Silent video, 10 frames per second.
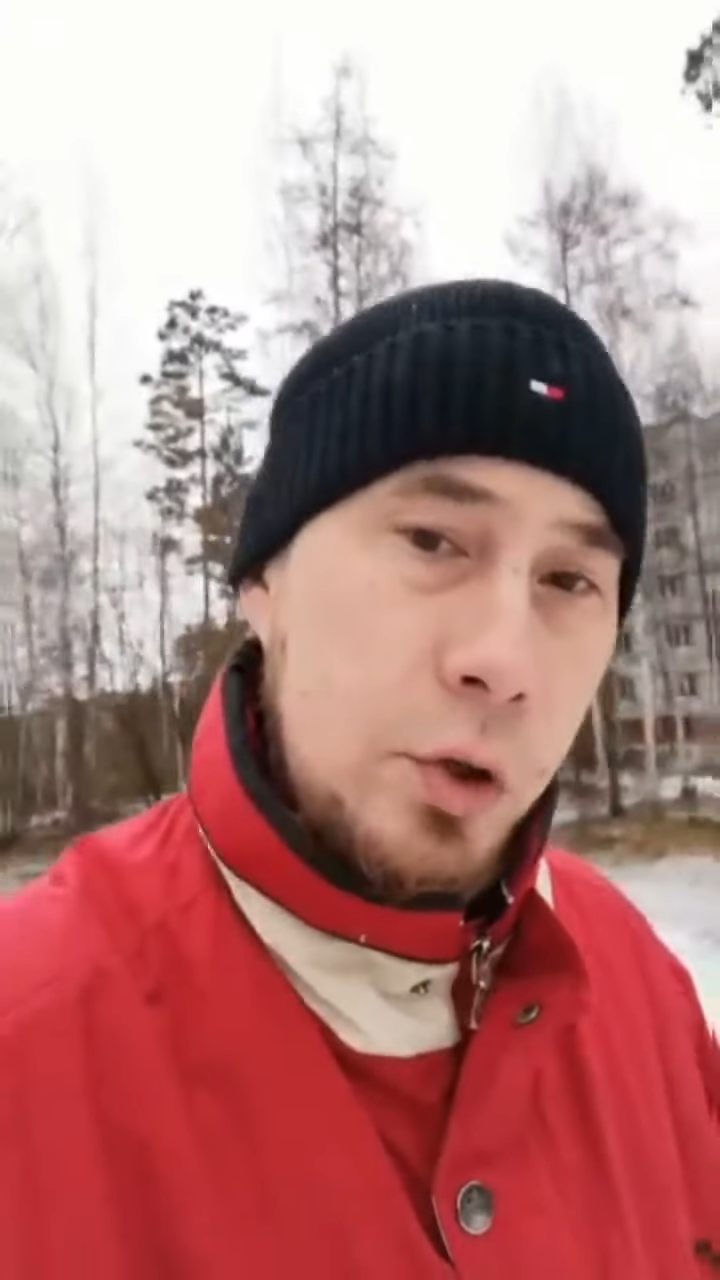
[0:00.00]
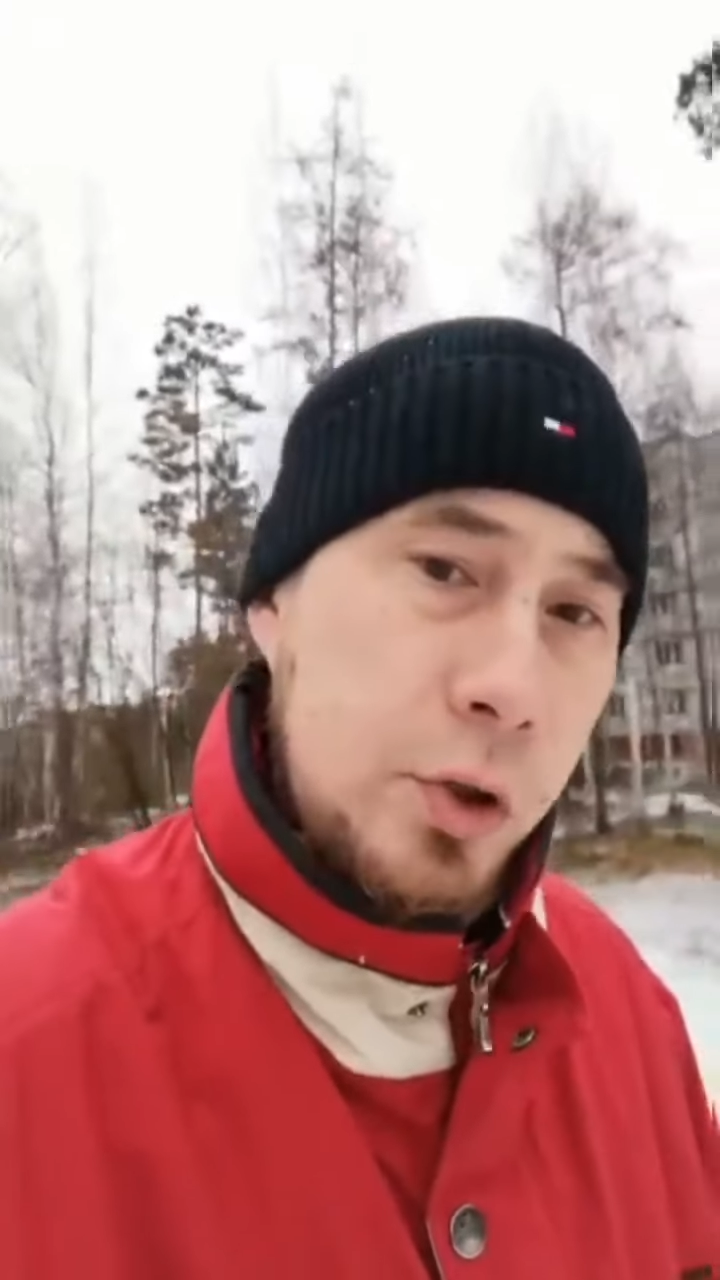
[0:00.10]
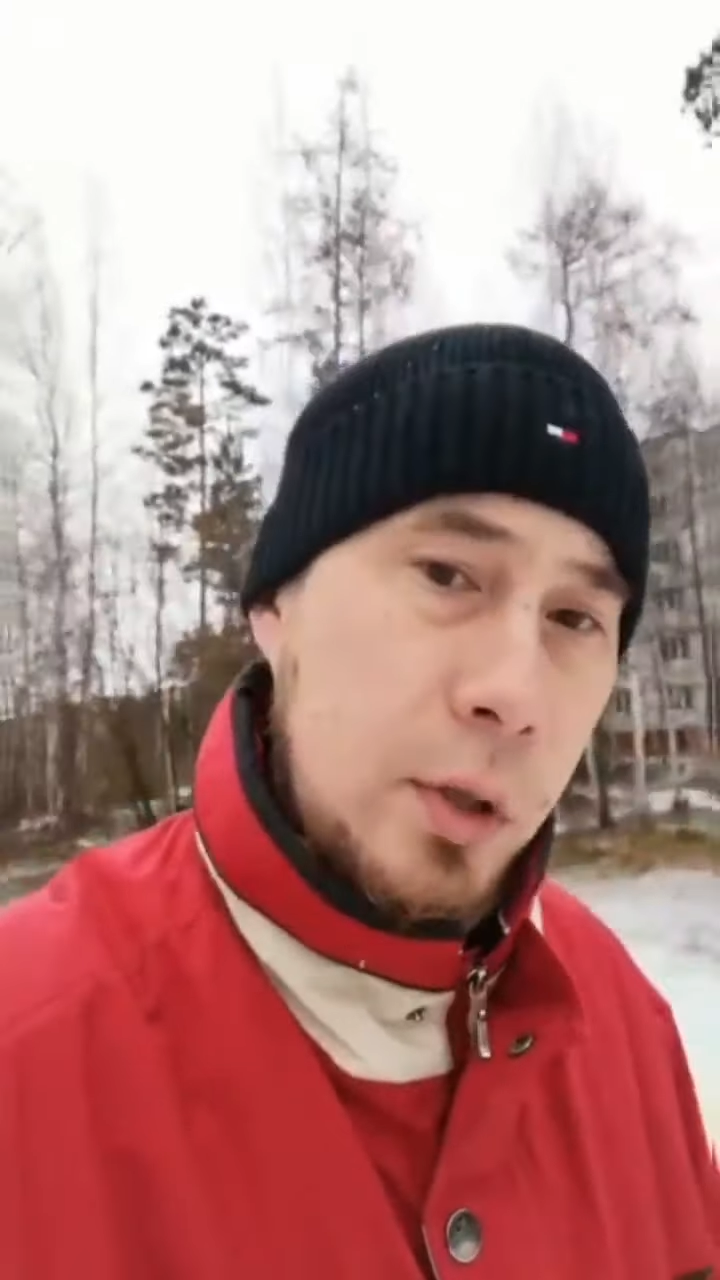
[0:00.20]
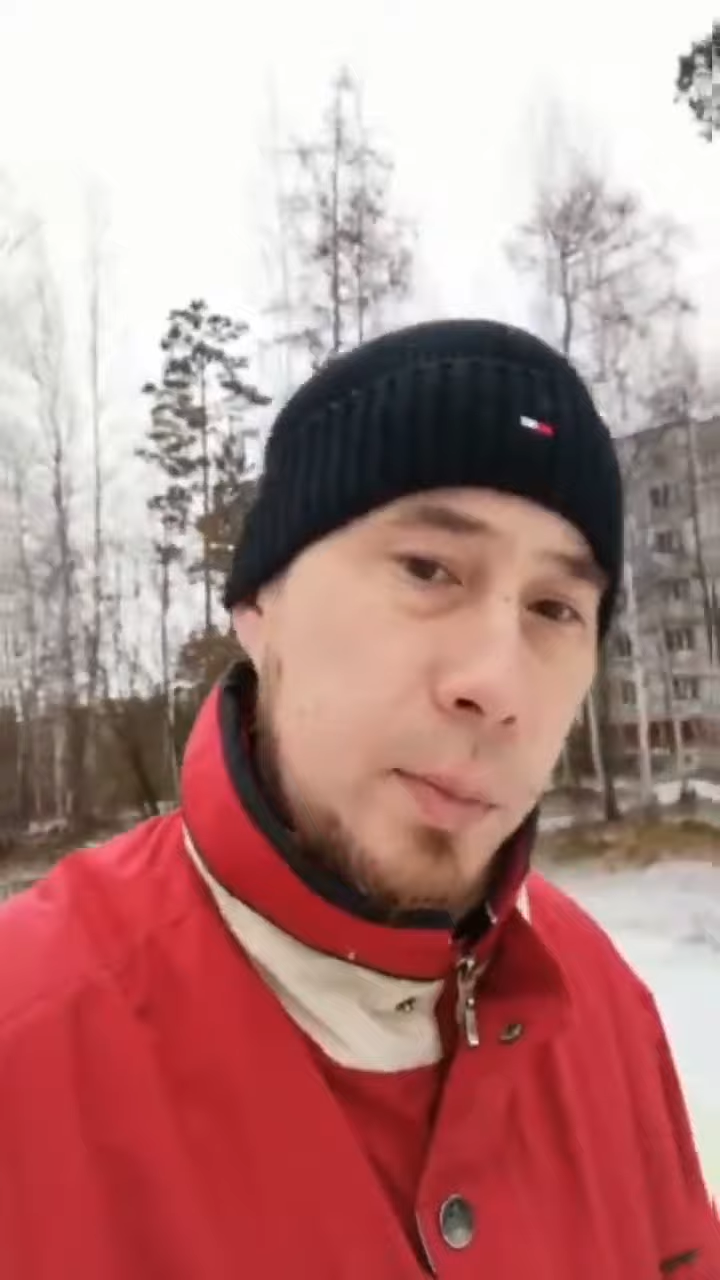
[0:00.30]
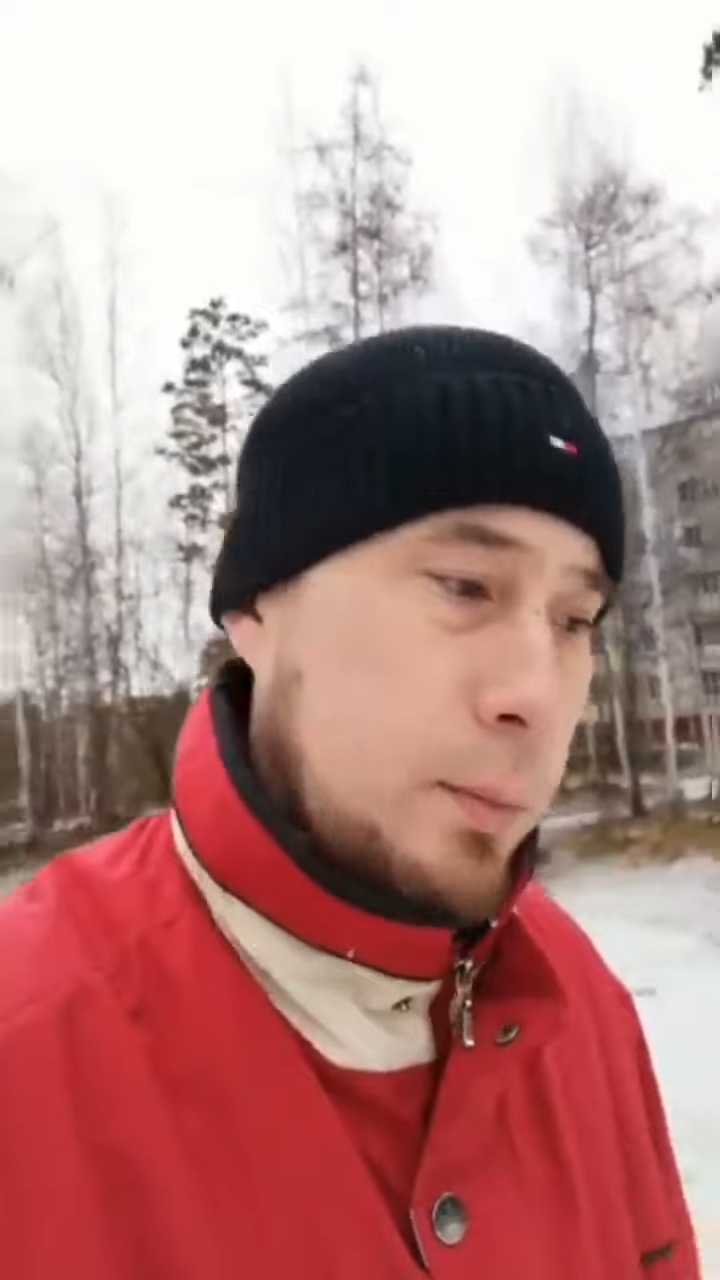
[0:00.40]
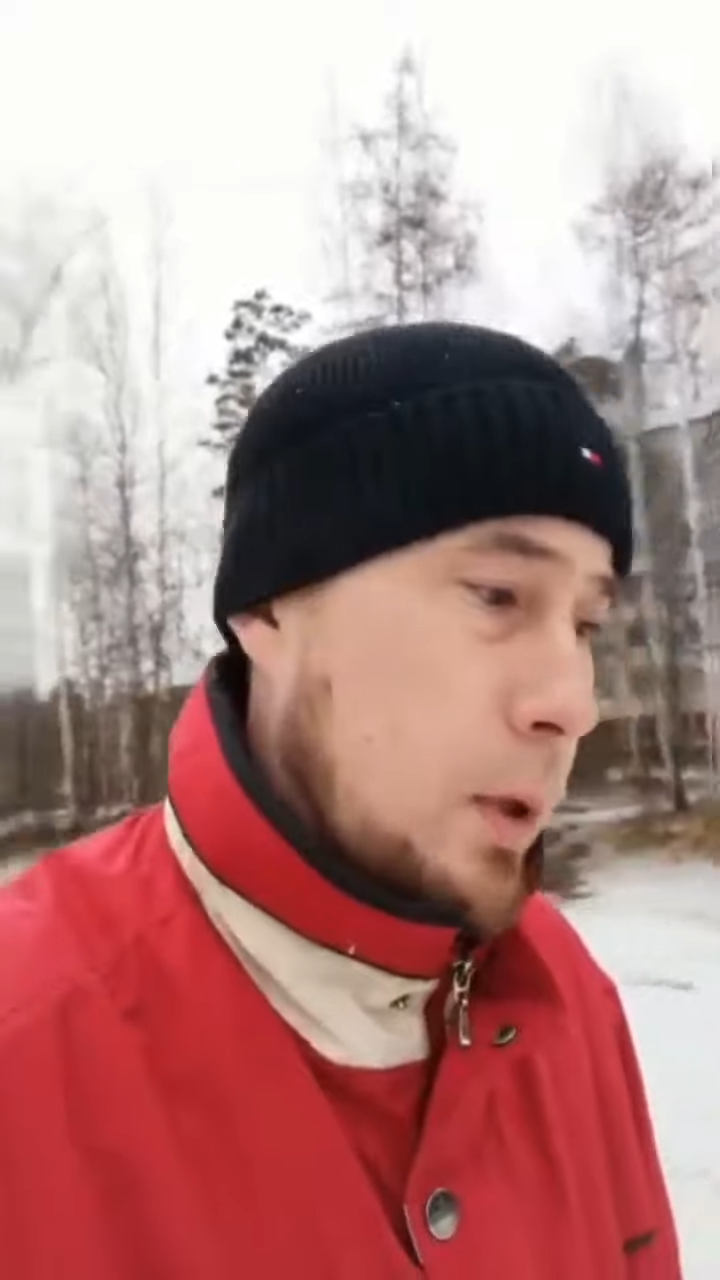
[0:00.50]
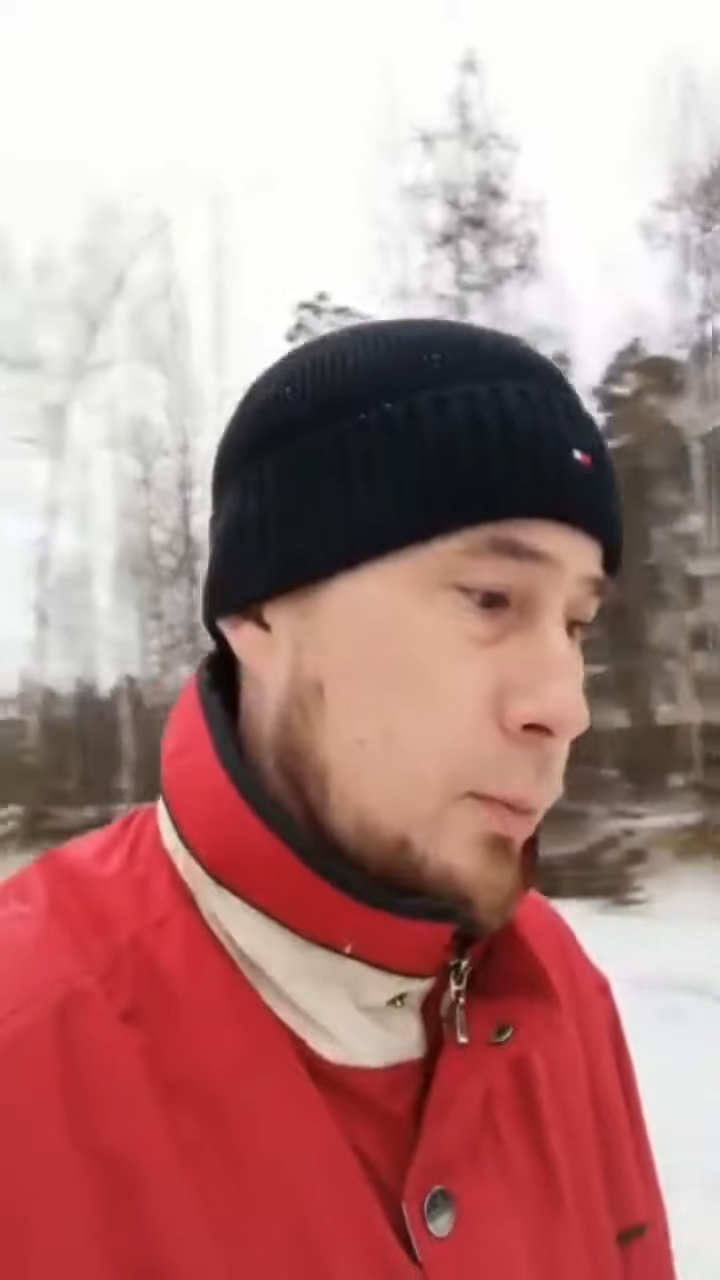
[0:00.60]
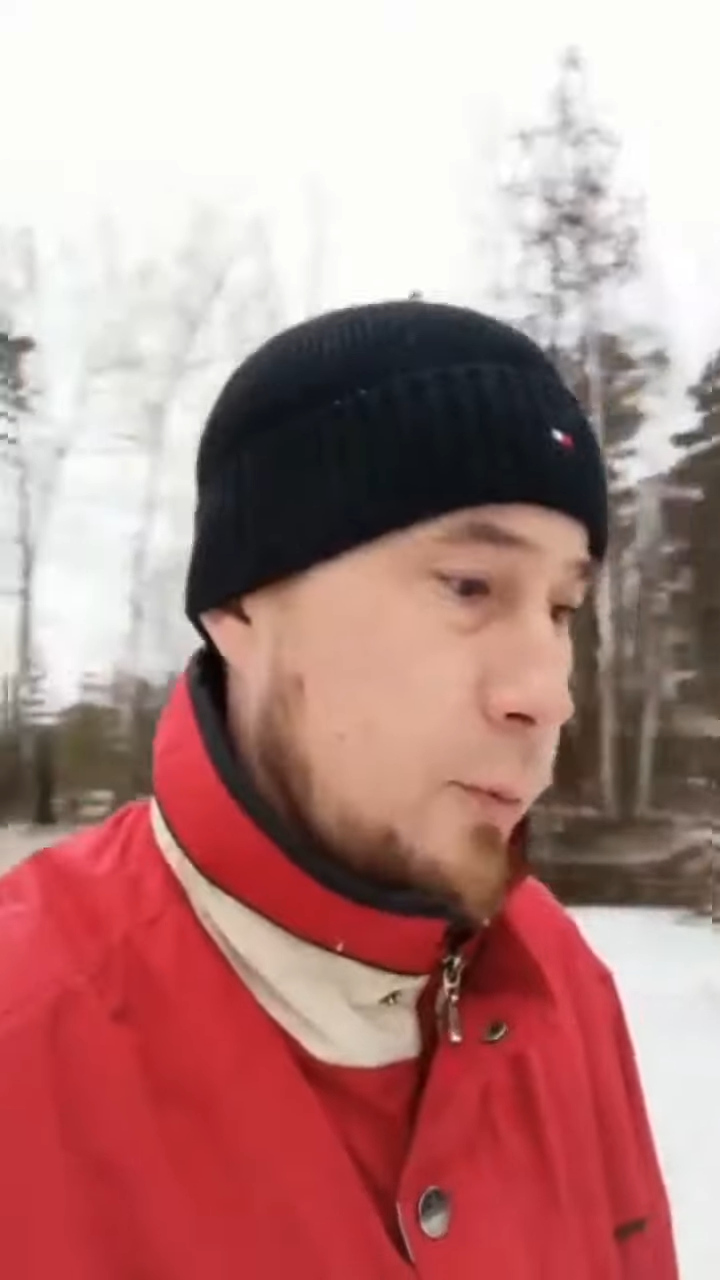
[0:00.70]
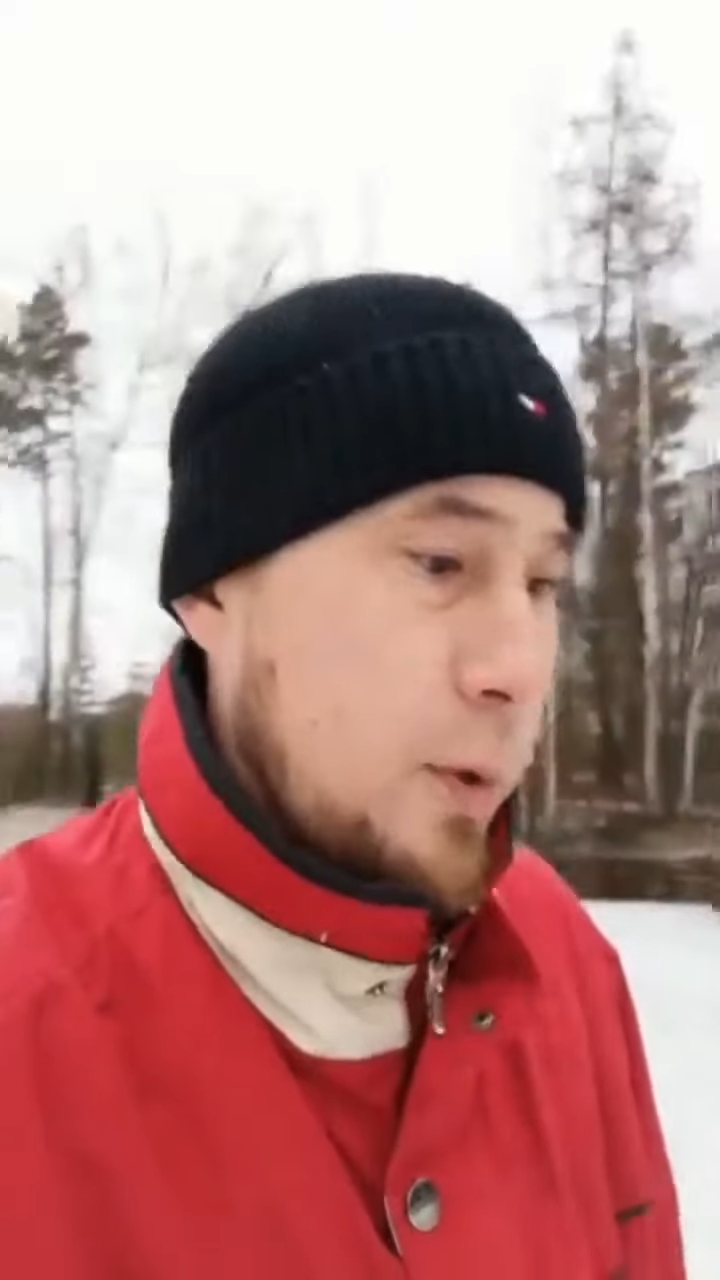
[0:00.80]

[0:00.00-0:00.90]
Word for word: решать проблему